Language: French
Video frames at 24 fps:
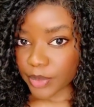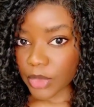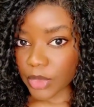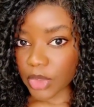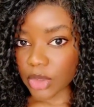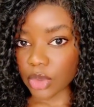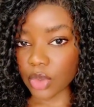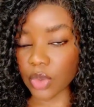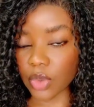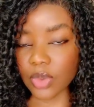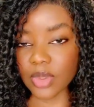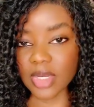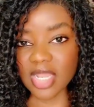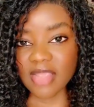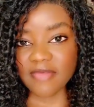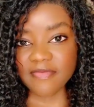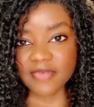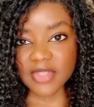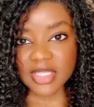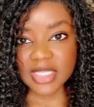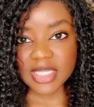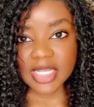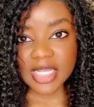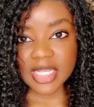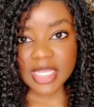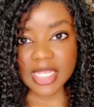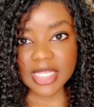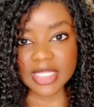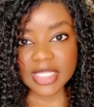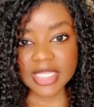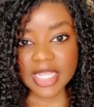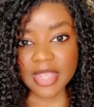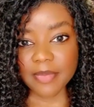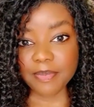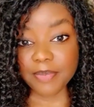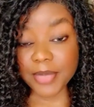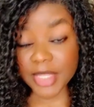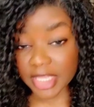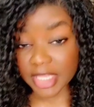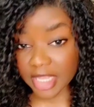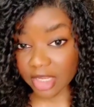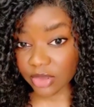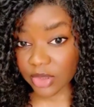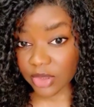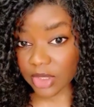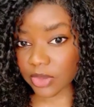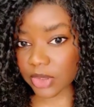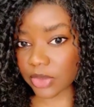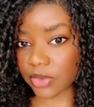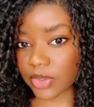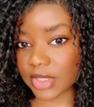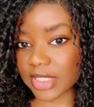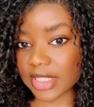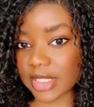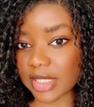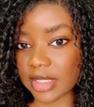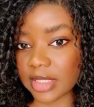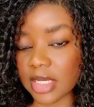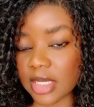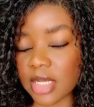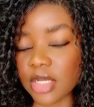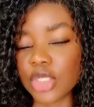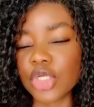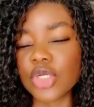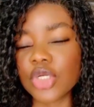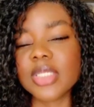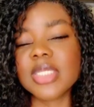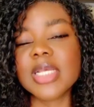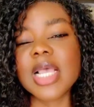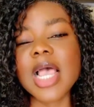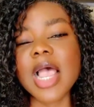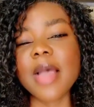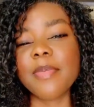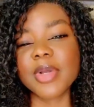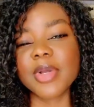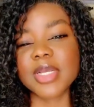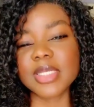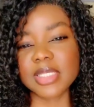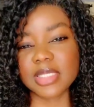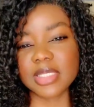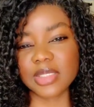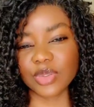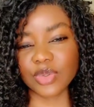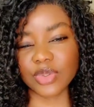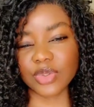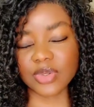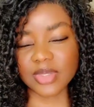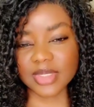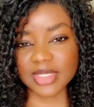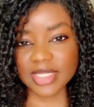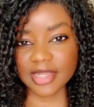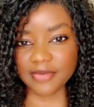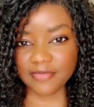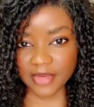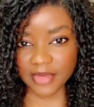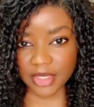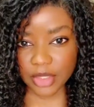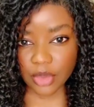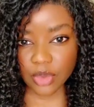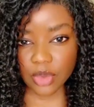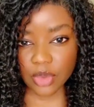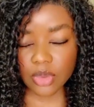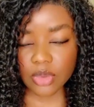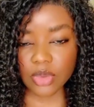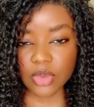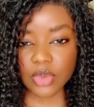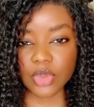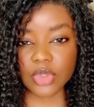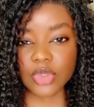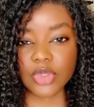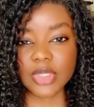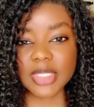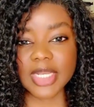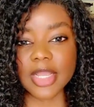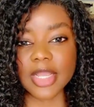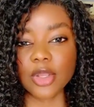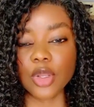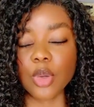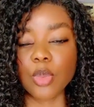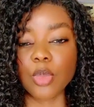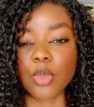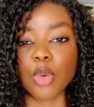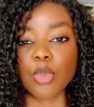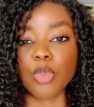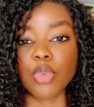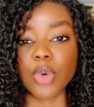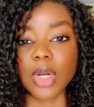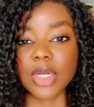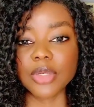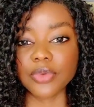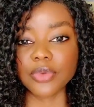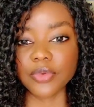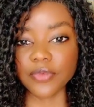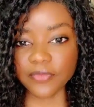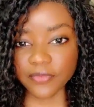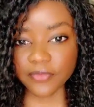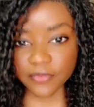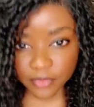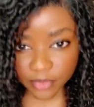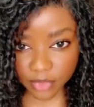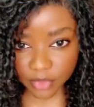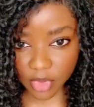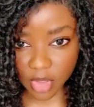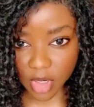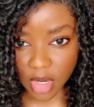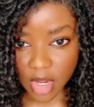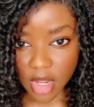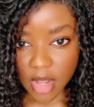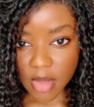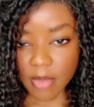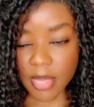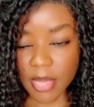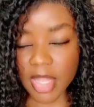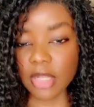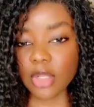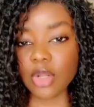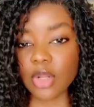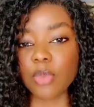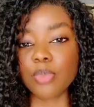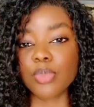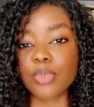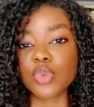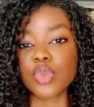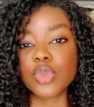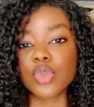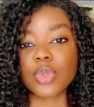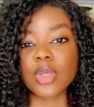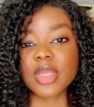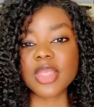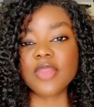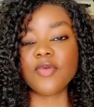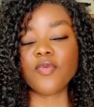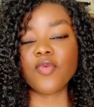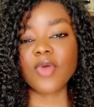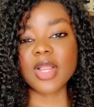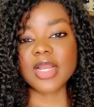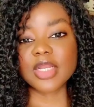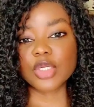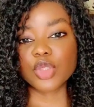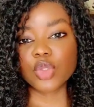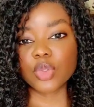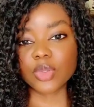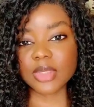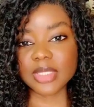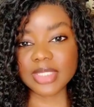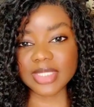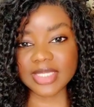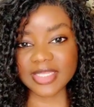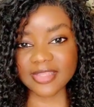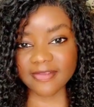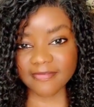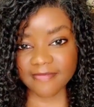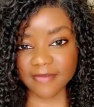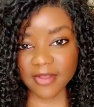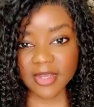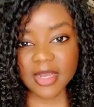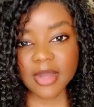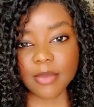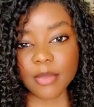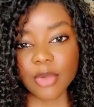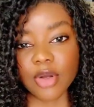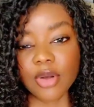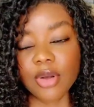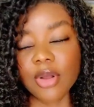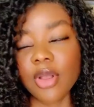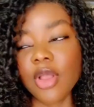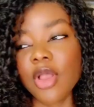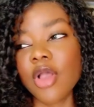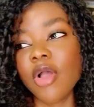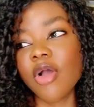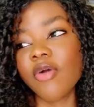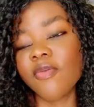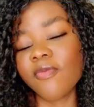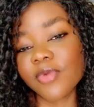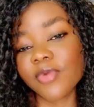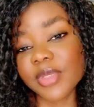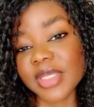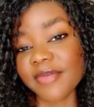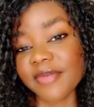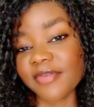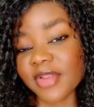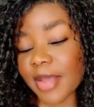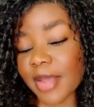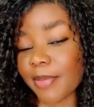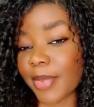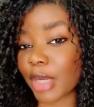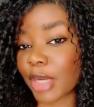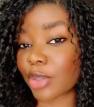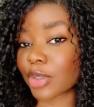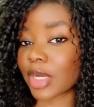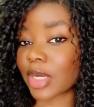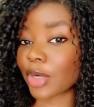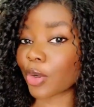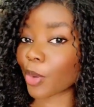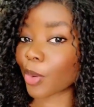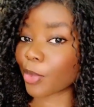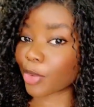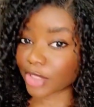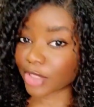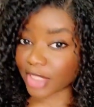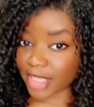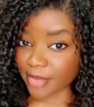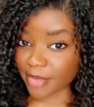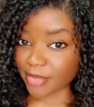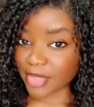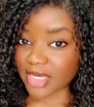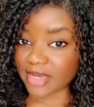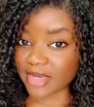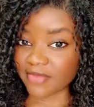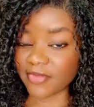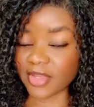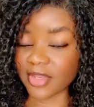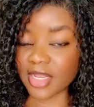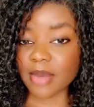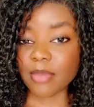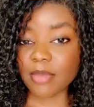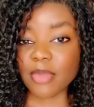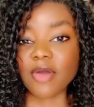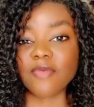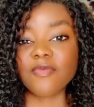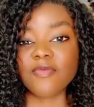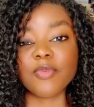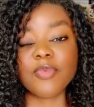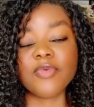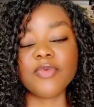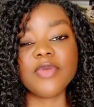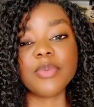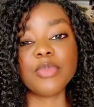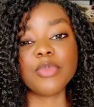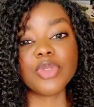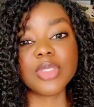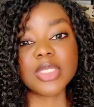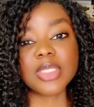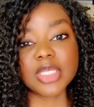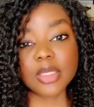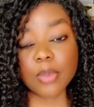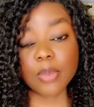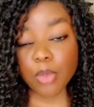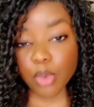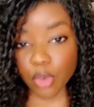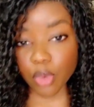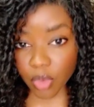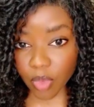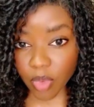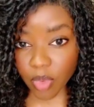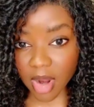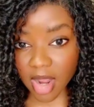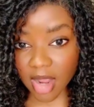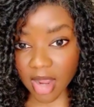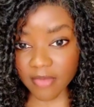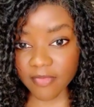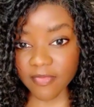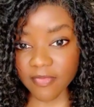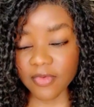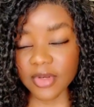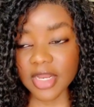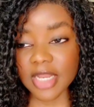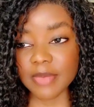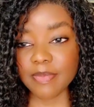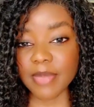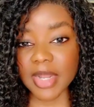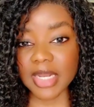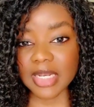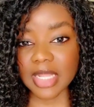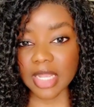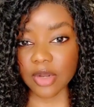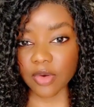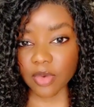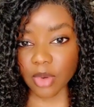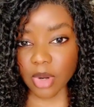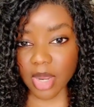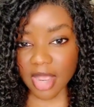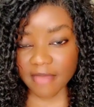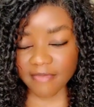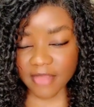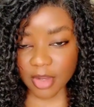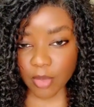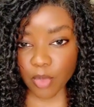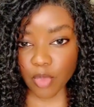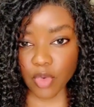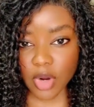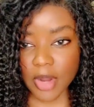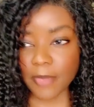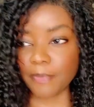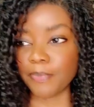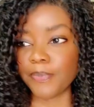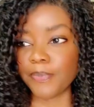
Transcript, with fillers: dont l'invité était Peter 007. Je tiens à préciser que dans cette vidéo, ce n'est que mon point de vue. Maintenant, pour ceux qui voient les choses différemment, vous avez la parole en commentaire, bien évidemment. Vous pouvez me dire pourquoi vous n'êtes pas d'accord avec moi.